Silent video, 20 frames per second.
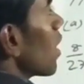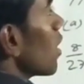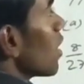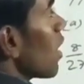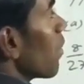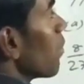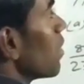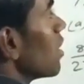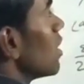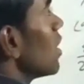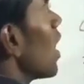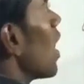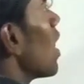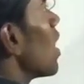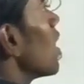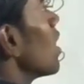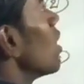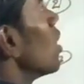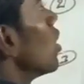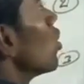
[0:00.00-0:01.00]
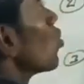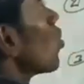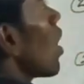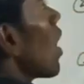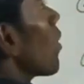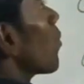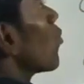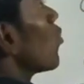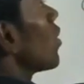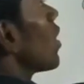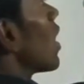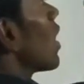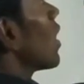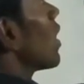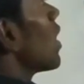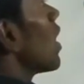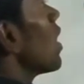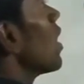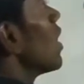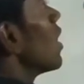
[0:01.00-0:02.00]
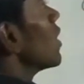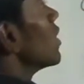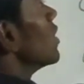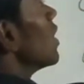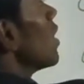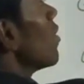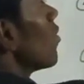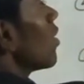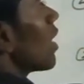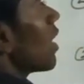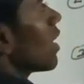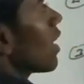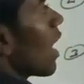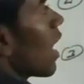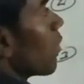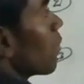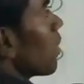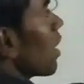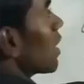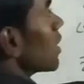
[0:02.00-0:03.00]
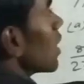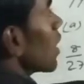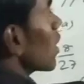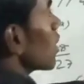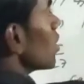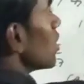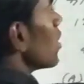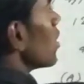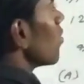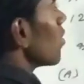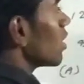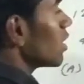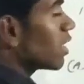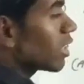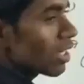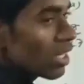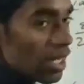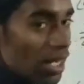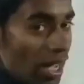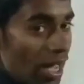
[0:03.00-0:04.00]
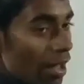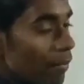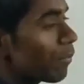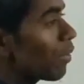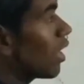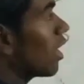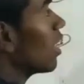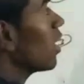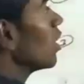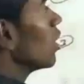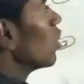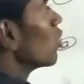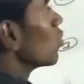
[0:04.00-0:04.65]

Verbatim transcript: बारह यहाँ पे दिया है तो आपको क्या करना है ये वाला यहाँ पे आ जाएगा तो ये वाला देखिए कहाँ पे है